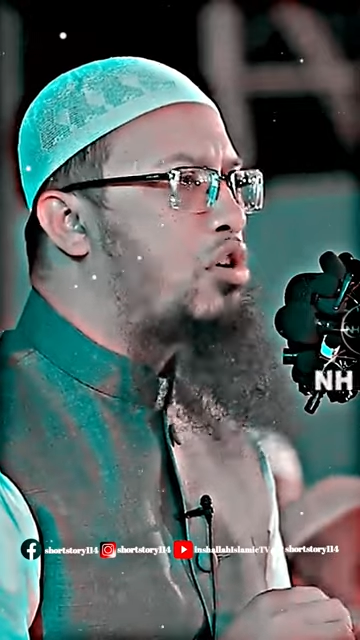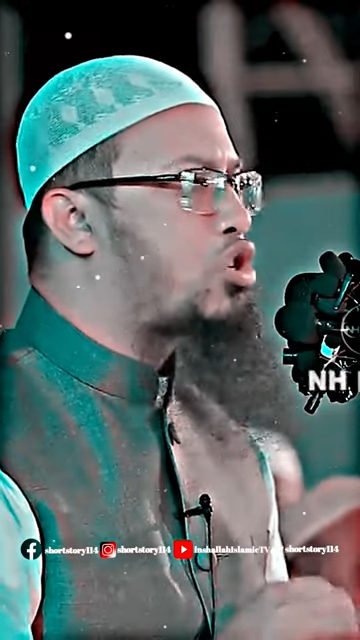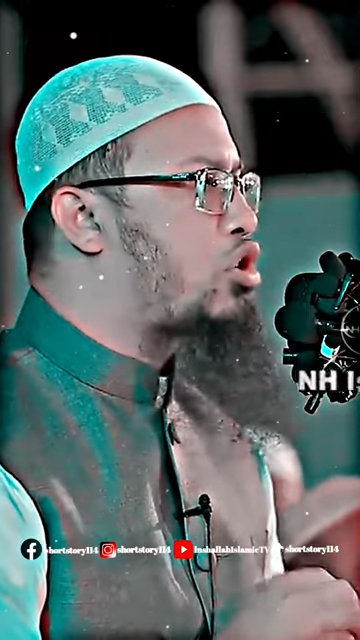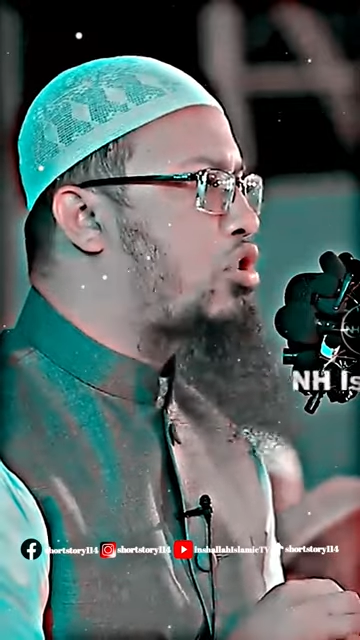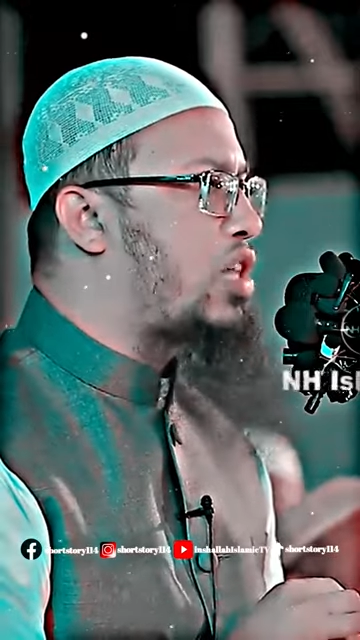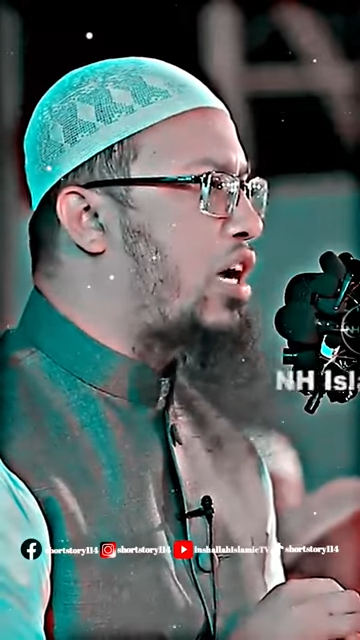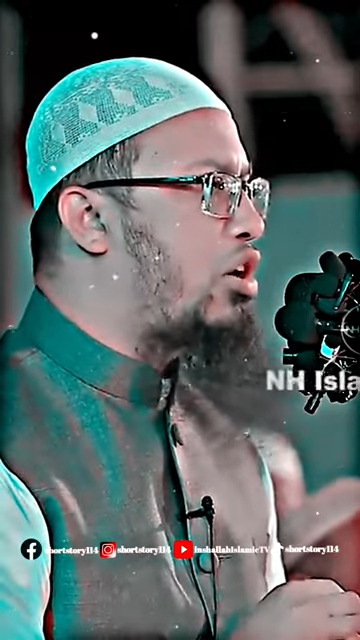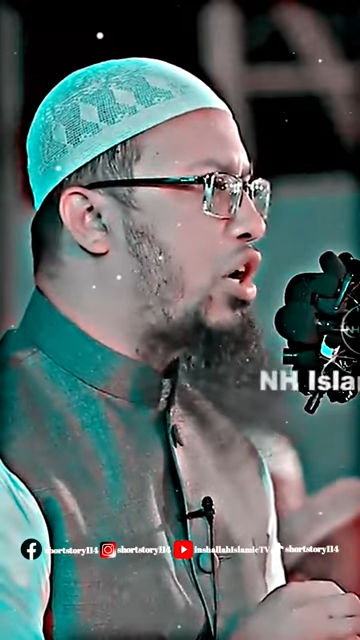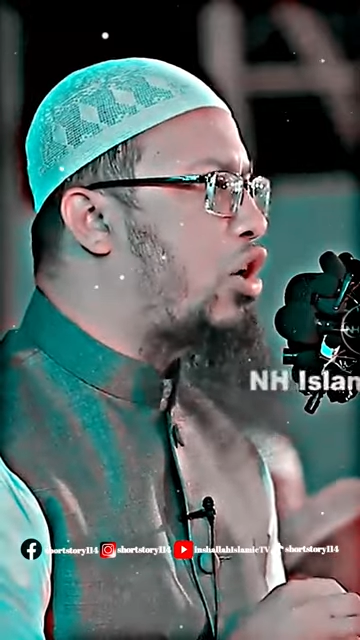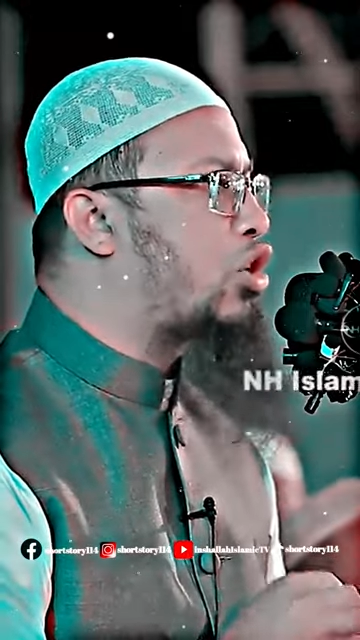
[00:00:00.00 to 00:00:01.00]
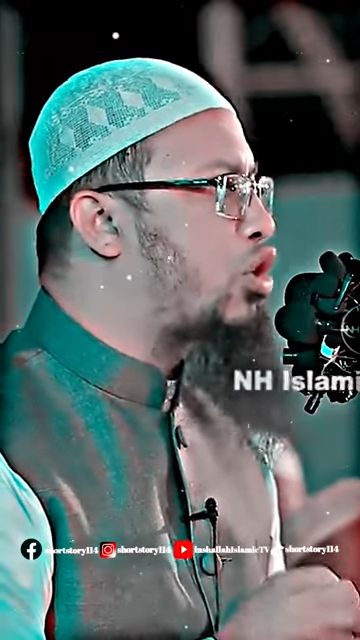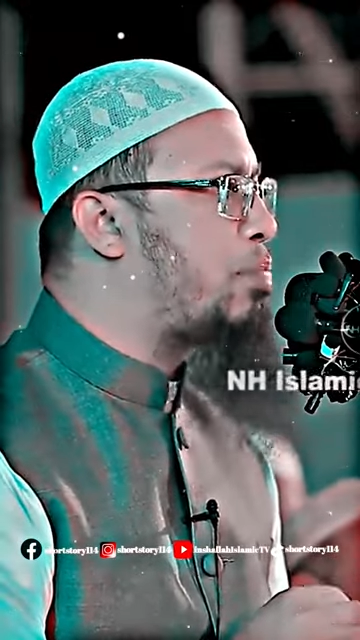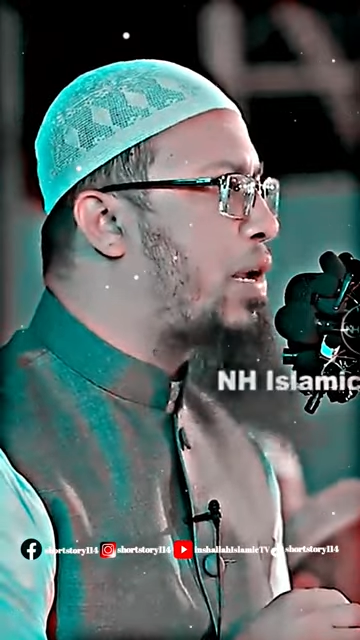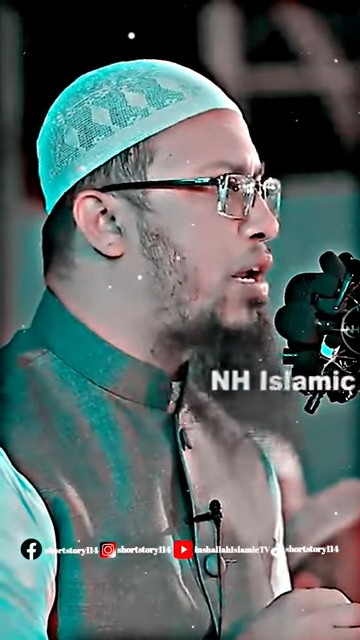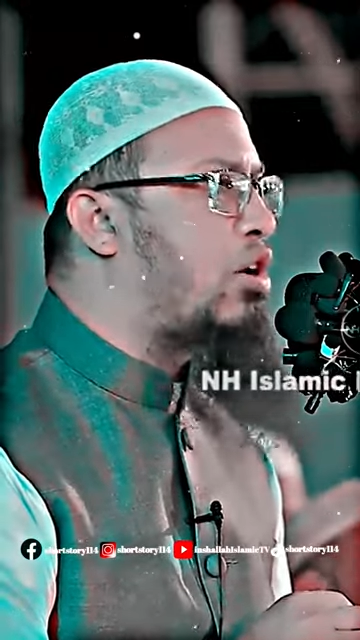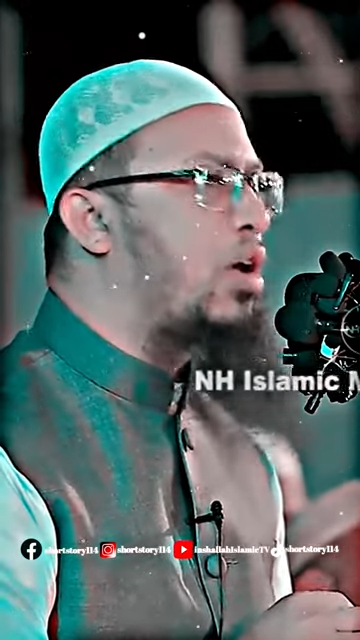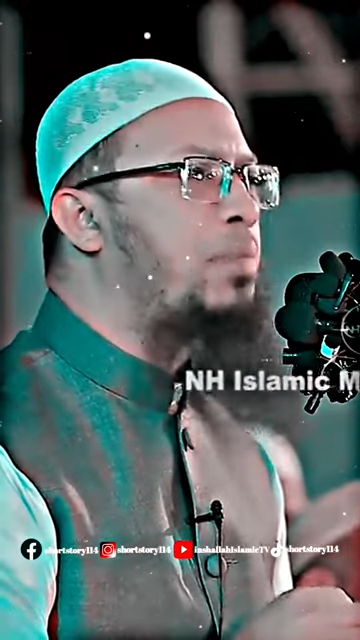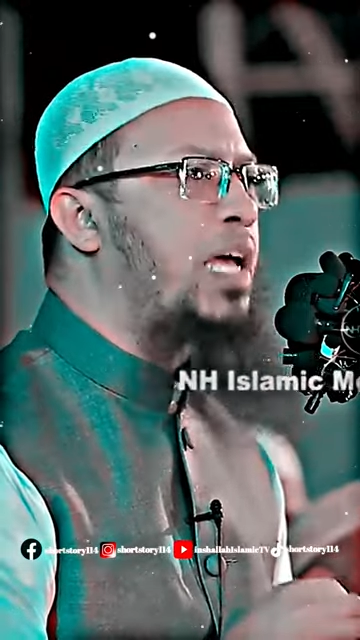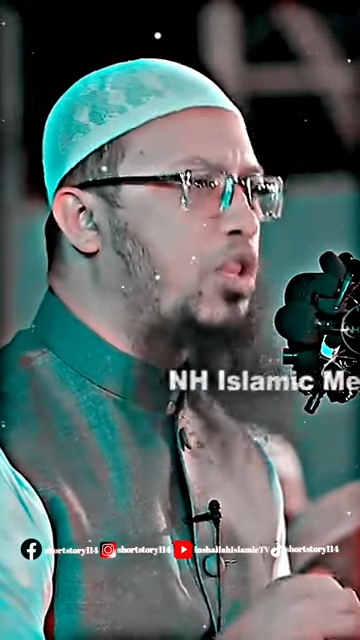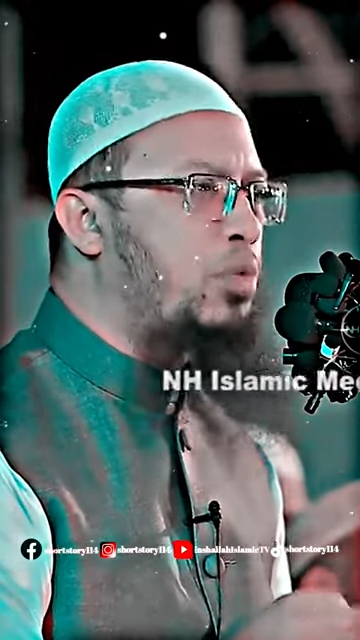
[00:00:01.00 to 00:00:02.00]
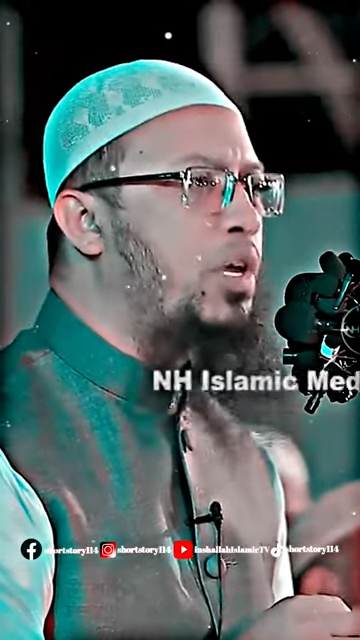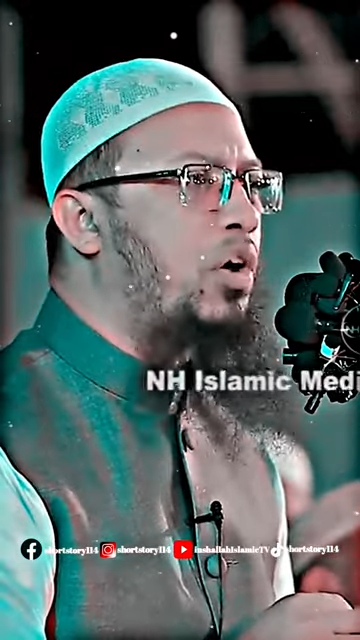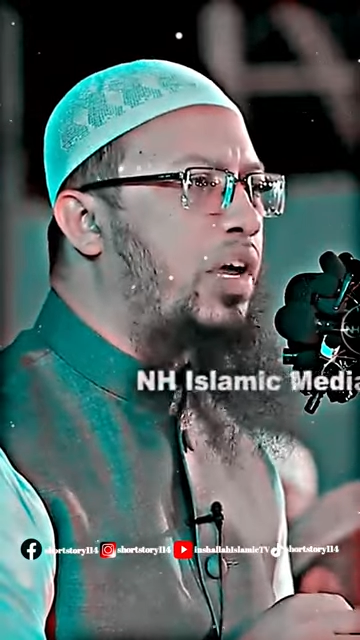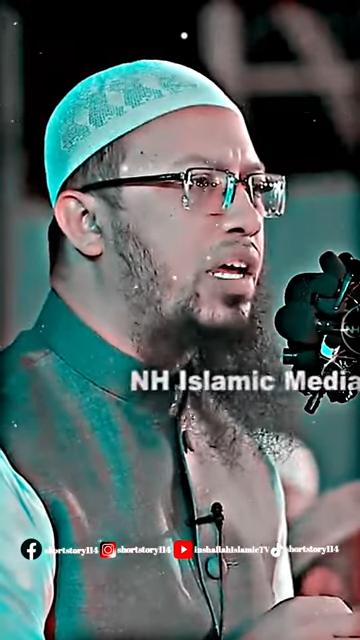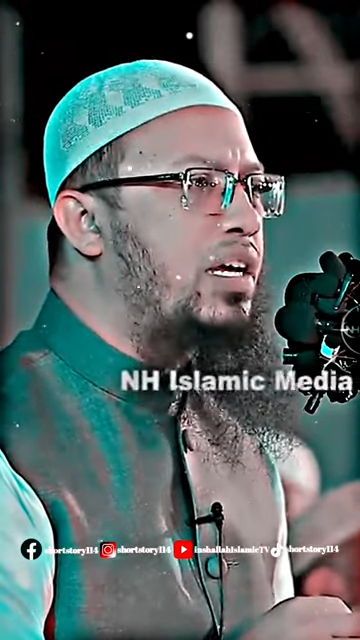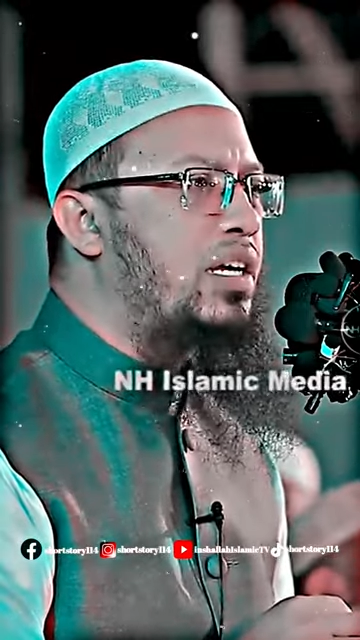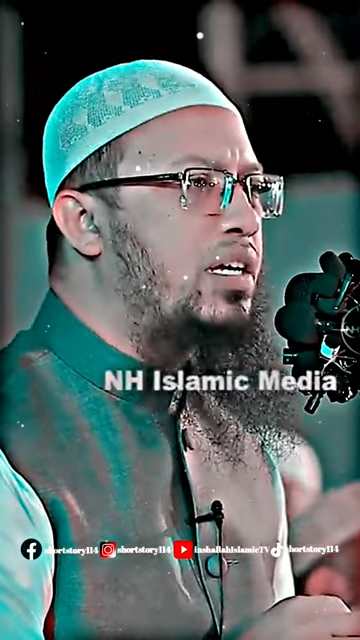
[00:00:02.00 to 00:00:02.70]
অশ্রদ্ধা হয় অসম্মান হয় বেয়াদবি হয়